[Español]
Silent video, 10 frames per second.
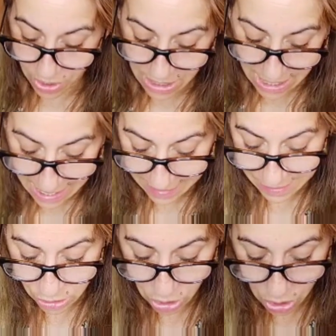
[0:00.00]
y
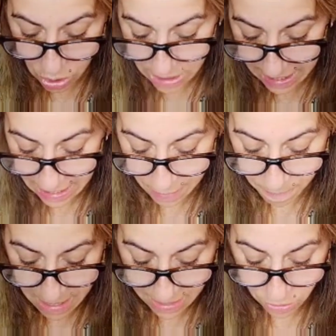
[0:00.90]
esto que
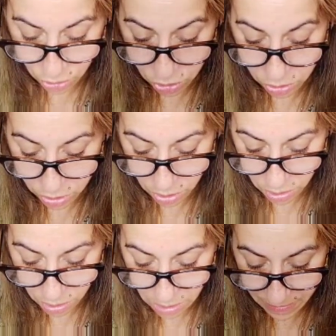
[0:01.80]
me
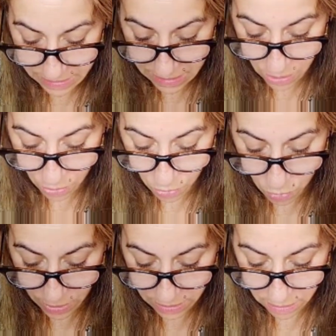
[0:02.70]
costó, a ver si lo
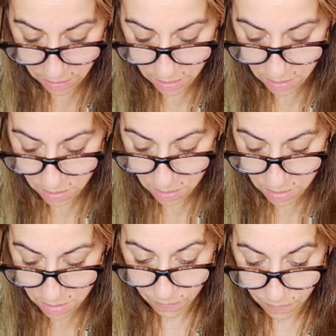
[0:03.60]

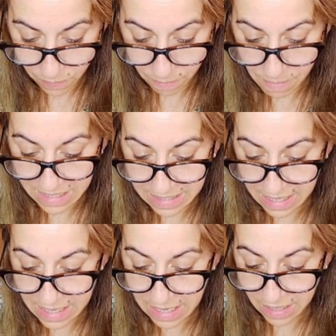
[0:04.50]
encuentro,
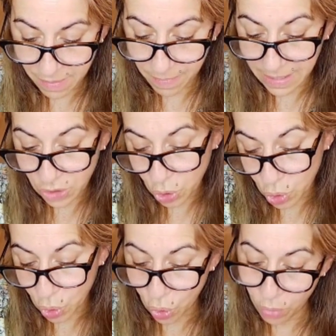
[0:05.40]
mascarilla Reviva
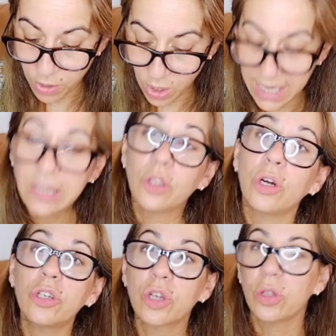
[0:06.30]
Choco o violín,
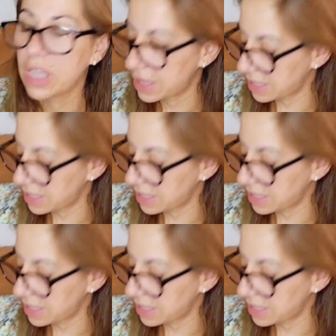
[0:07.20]
2,10